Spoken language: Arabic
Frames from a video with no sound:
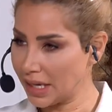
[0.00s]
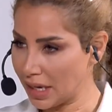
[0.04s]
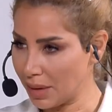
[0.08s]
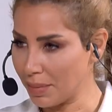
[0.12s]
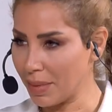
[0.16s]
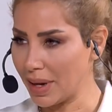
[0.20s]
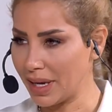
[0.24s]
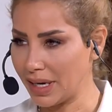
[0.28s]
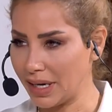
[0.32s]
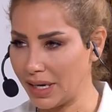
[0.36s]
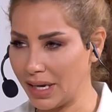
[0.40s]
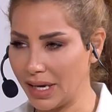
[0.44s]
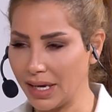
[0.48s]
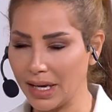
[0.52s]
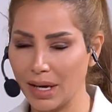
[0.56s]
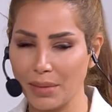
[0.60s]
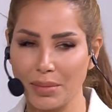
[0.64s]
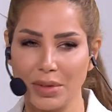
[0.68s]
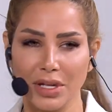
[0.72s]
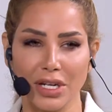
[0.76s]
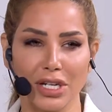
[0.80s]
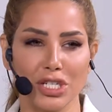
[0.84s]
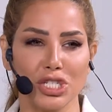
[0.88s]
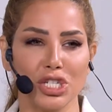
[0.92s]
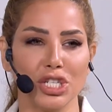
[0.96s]
كمان
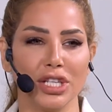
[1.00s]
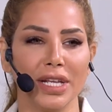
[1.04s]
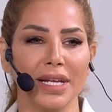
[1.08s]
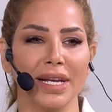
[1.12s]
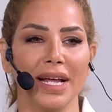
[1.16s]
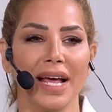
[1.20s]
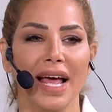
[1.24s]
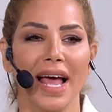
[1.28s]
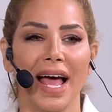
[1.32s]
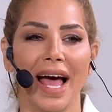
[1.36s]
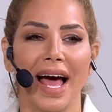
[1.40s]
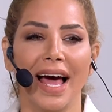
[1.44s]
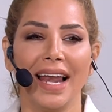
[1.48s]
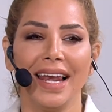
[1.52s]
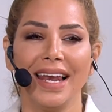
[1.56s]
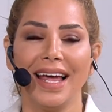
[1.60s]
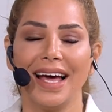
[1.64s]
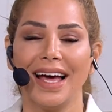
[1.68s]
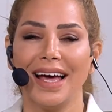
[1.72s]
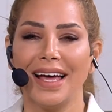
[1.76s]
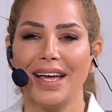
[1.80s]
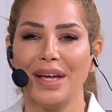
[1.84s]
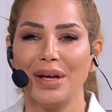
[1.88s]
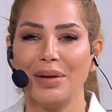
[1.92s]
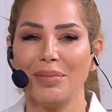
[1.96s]
كبيره جدا
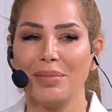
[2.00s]
هلا آه،